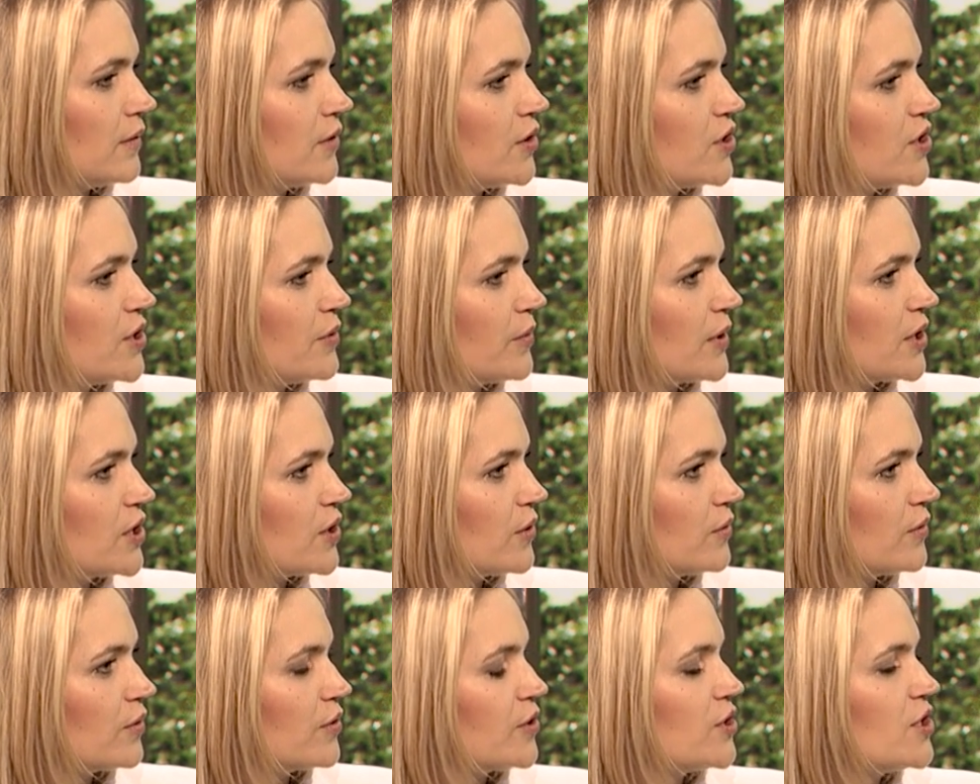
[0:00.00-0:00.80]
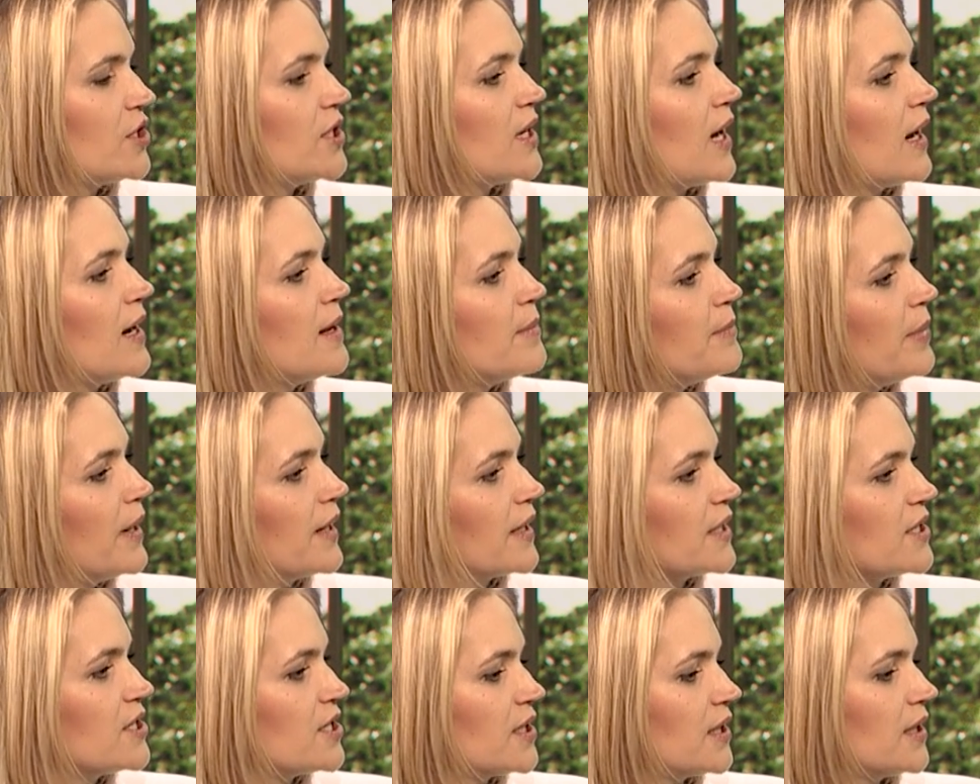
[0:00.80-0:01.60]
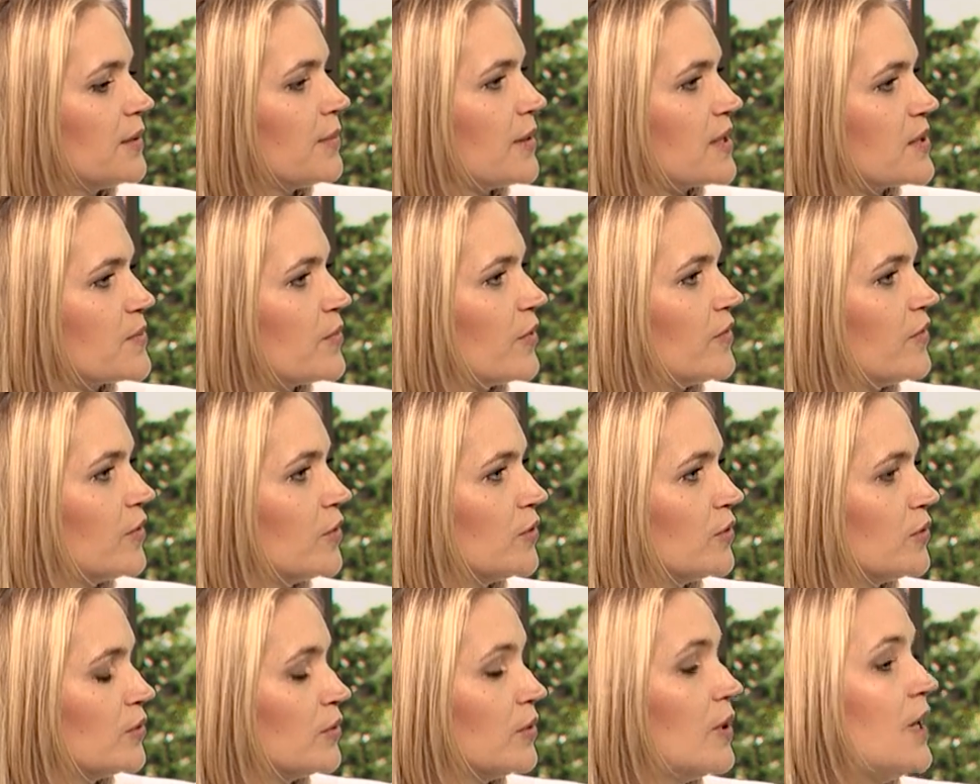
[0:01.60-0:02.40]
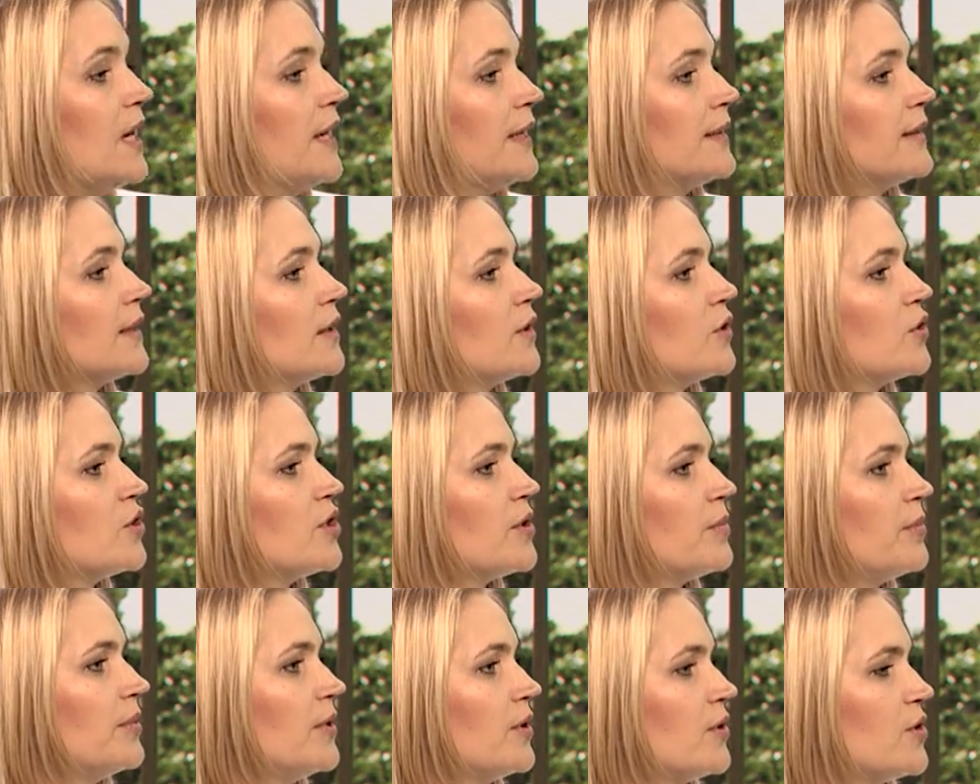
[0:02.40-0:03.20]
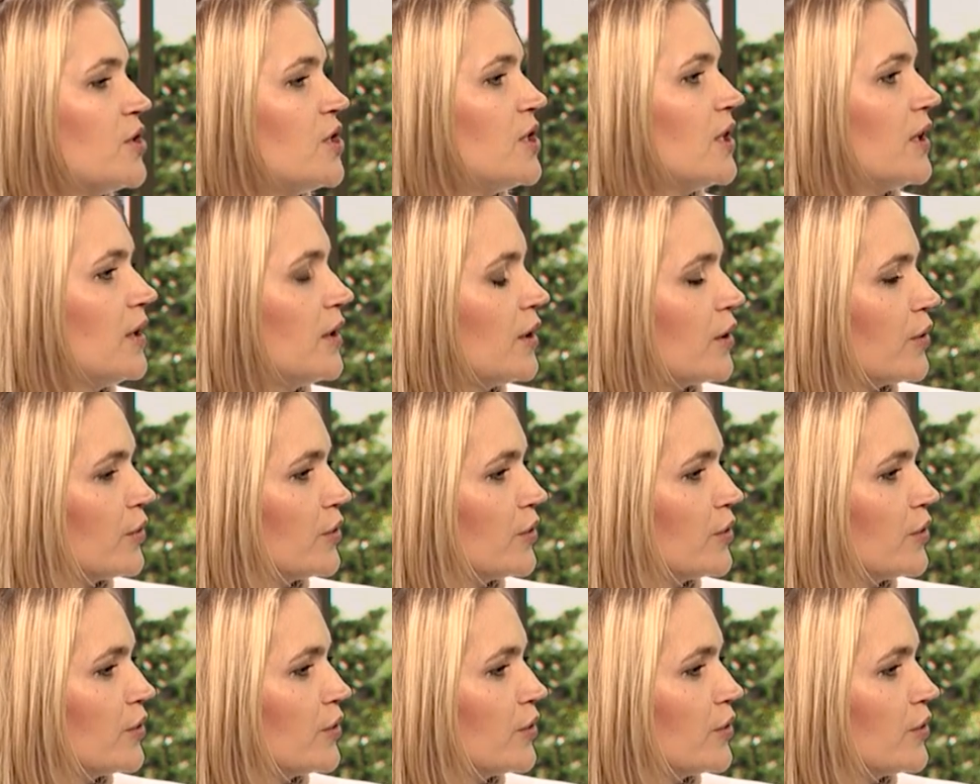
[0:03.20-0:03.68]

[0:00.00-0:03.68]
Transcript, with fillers: Odcięła się od rodziny, ale bardziej chyba z powodu tego, żeby rodzinę